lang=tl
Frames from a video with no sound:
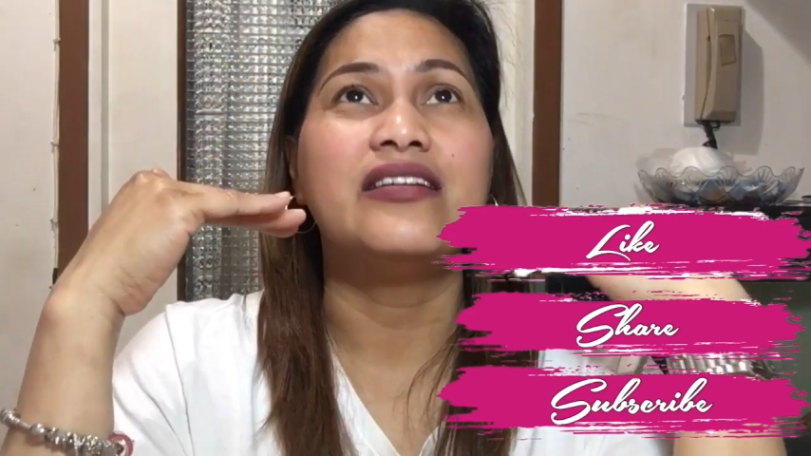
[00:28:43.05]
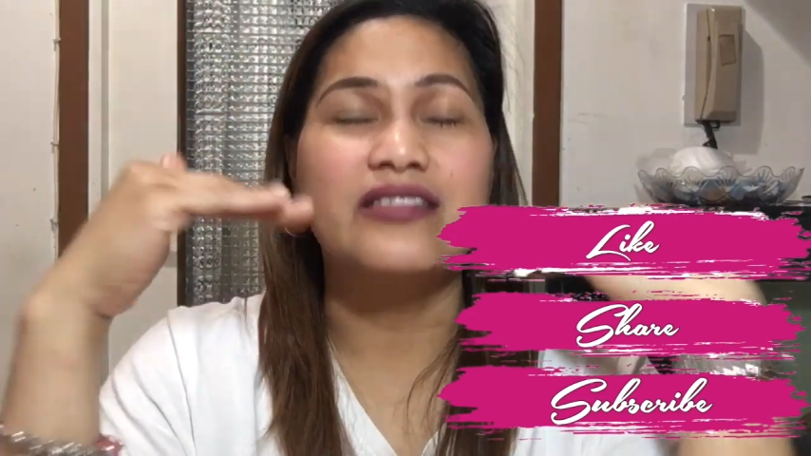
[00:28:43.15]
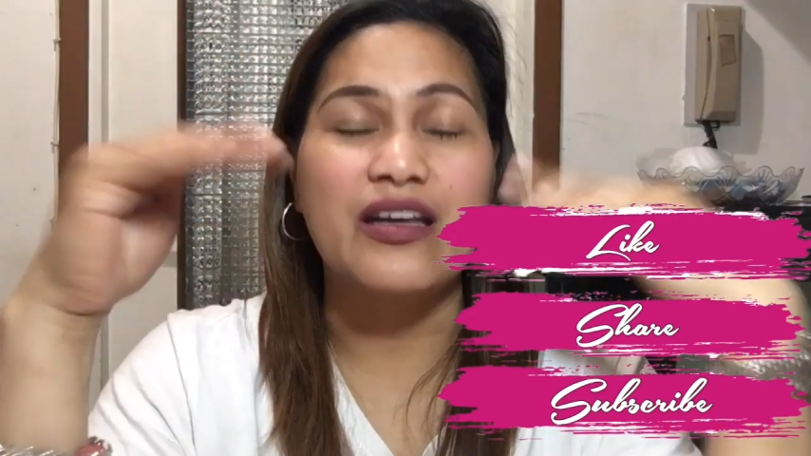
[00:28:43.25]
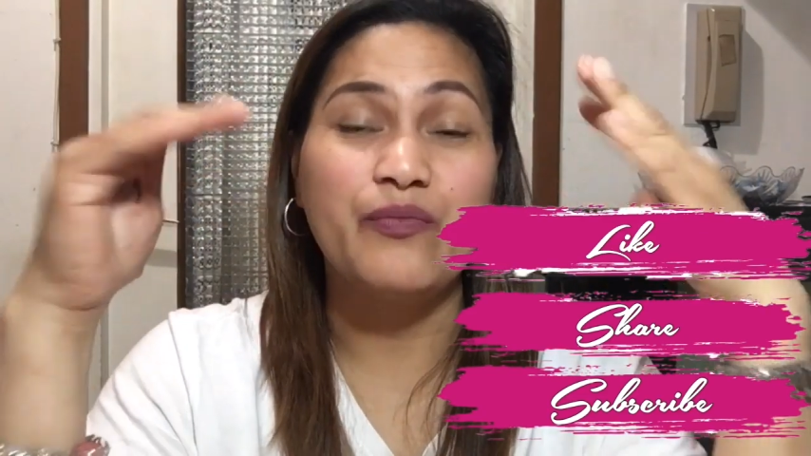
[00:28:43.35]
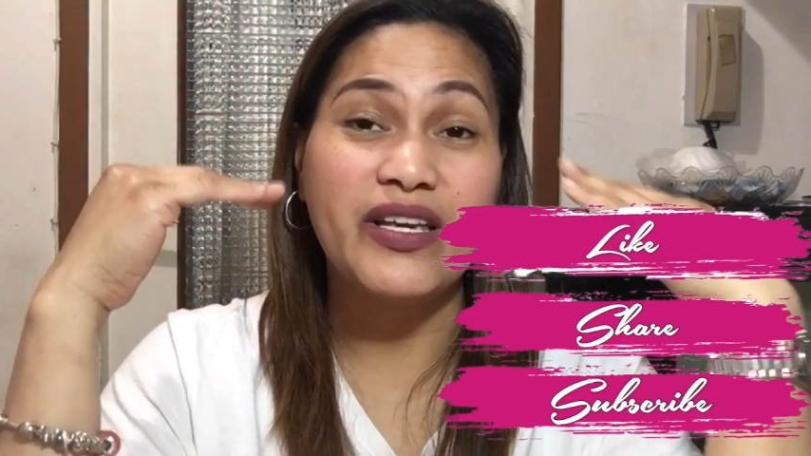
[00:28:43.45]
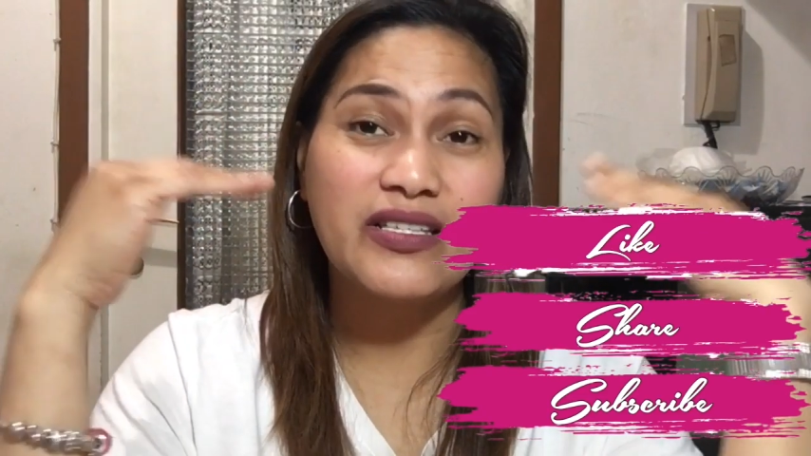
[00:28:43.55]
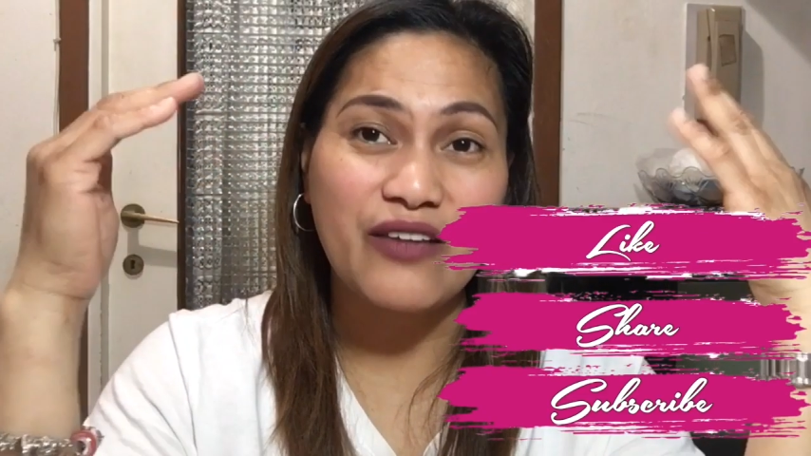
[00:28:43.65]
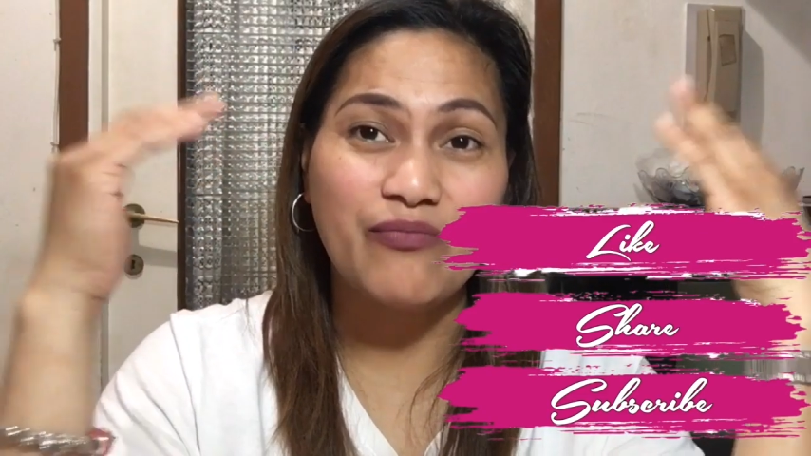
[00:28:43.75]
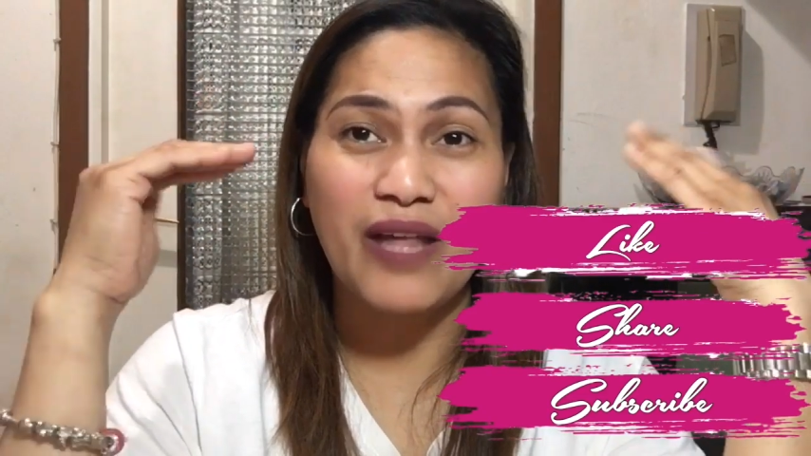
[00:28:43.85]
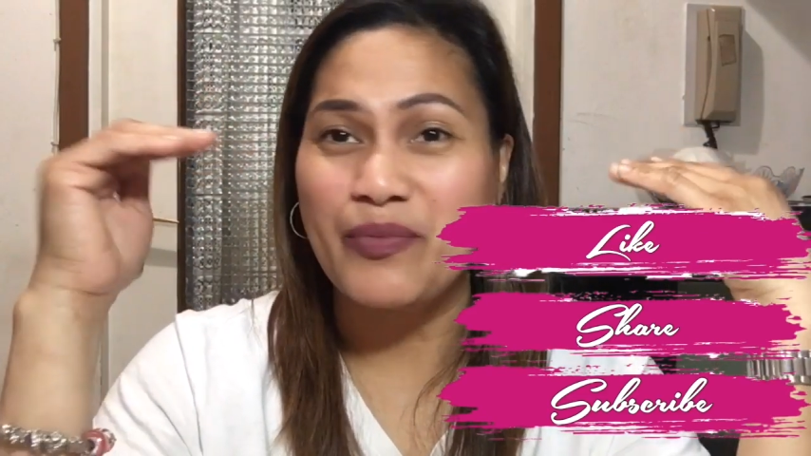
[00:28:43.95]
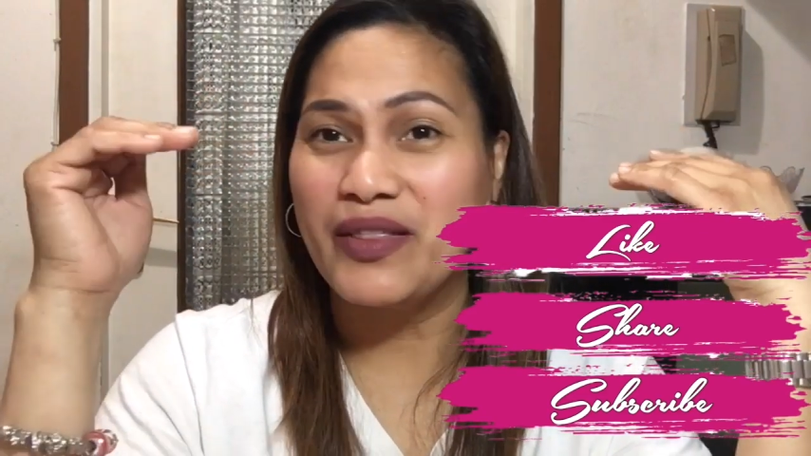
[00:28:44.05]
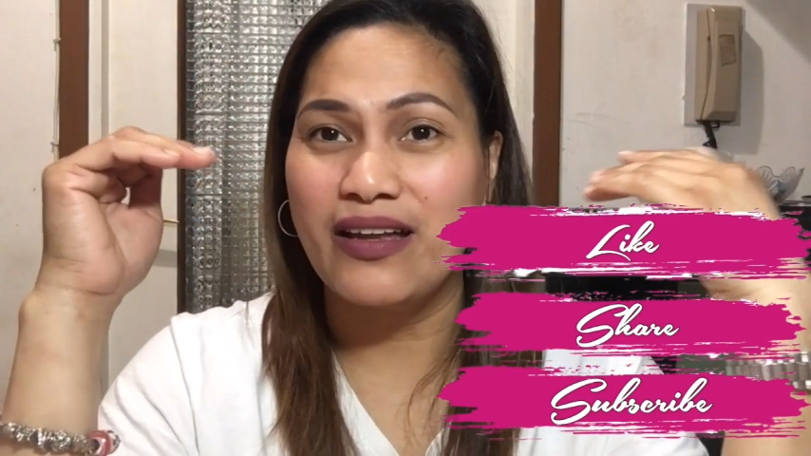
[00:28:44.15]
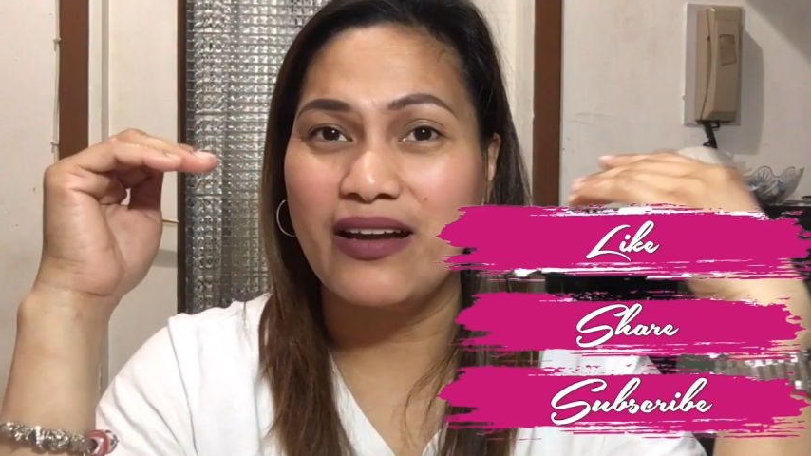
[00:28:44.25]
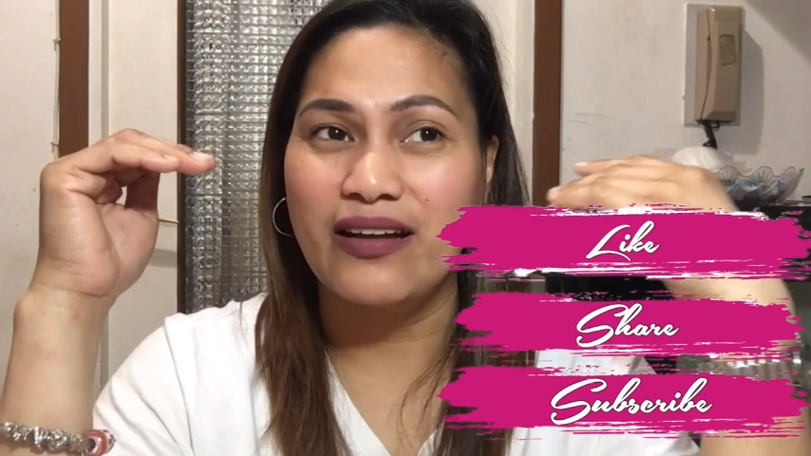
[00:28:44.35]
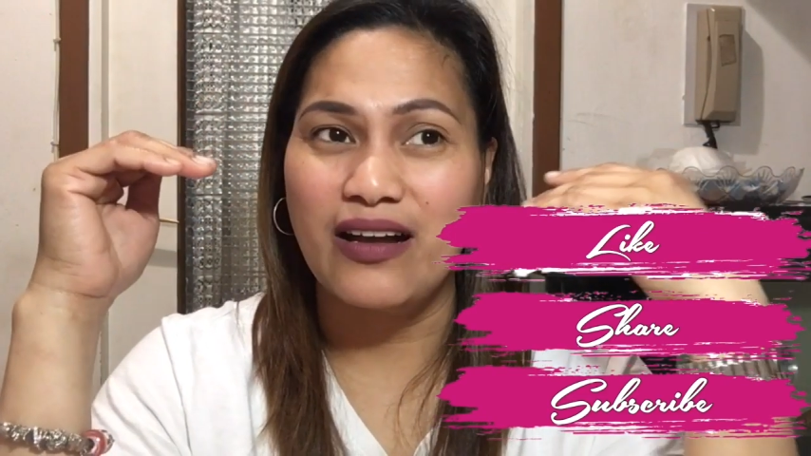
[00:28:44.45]
Step by step
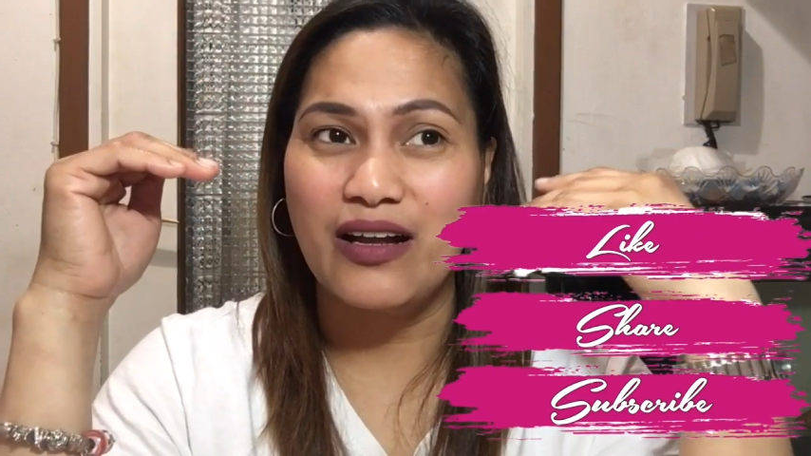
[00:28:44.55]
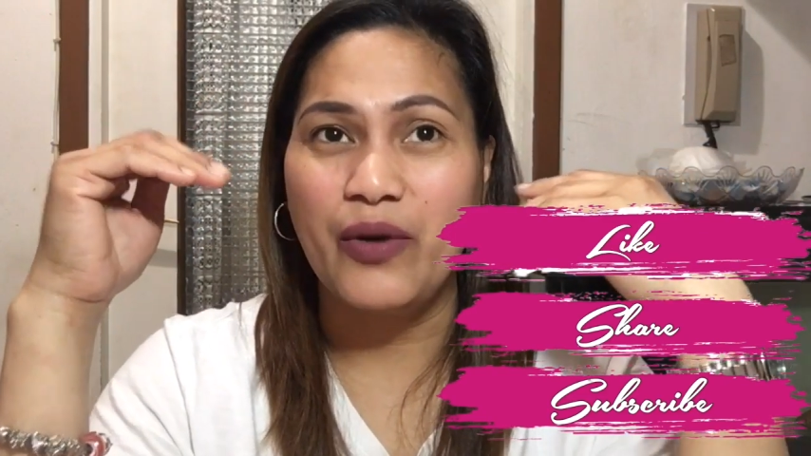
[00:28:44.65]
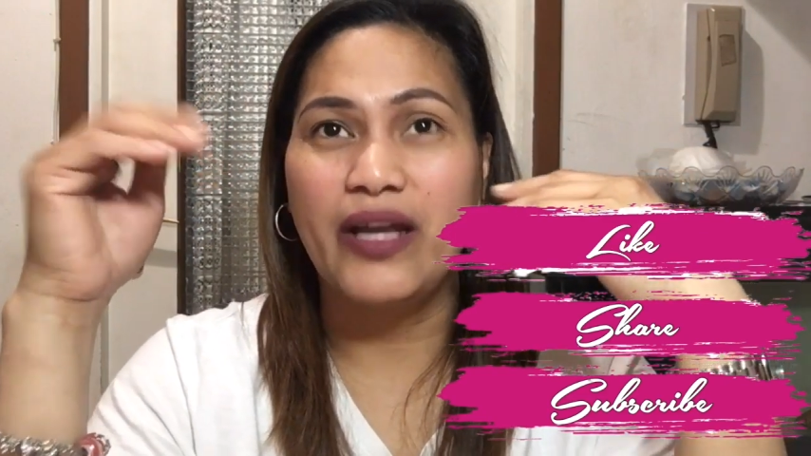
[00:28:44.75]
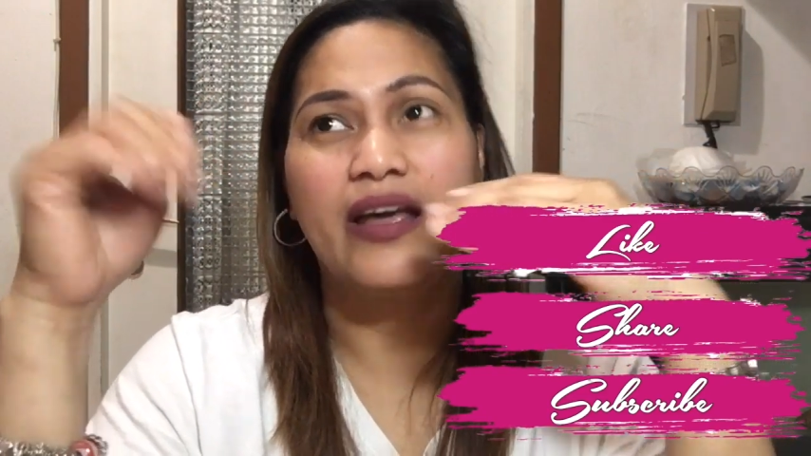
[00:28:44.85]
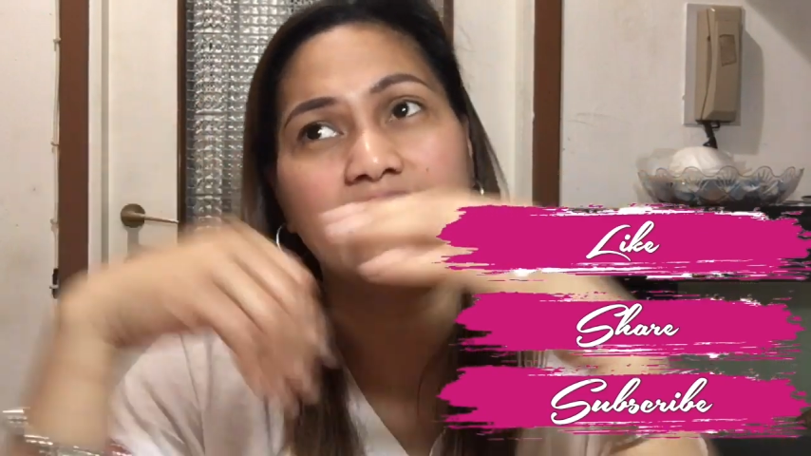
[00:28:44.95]
natin ang gagawin.